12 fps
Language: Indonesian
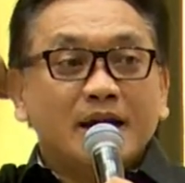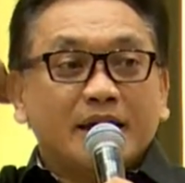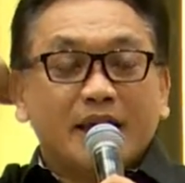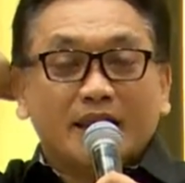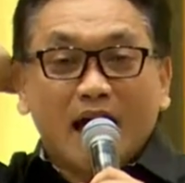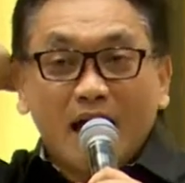
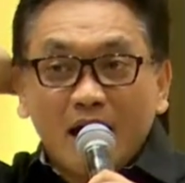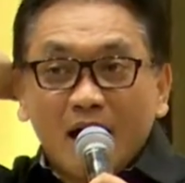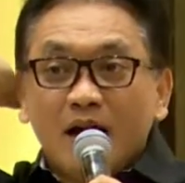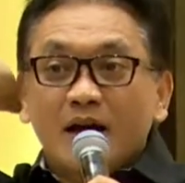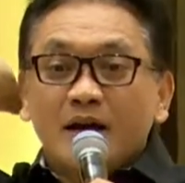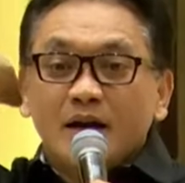kita
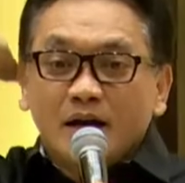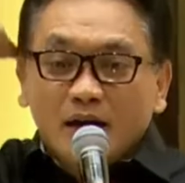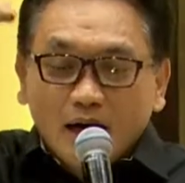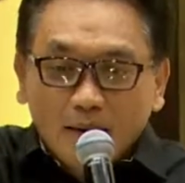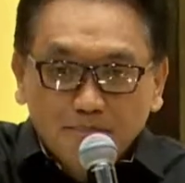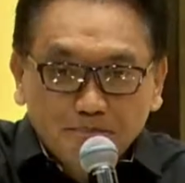
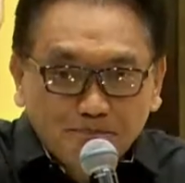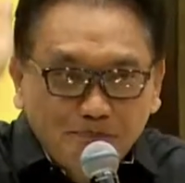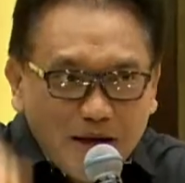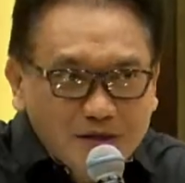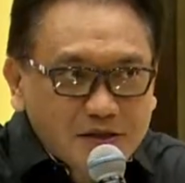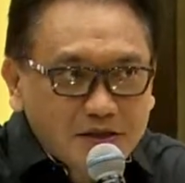
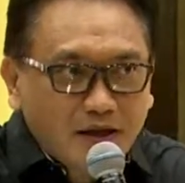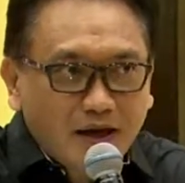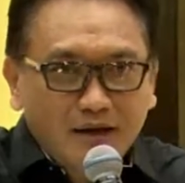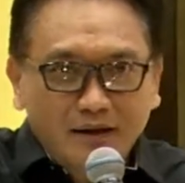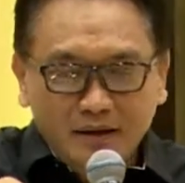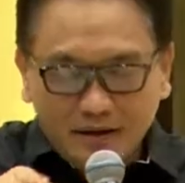lepaskan.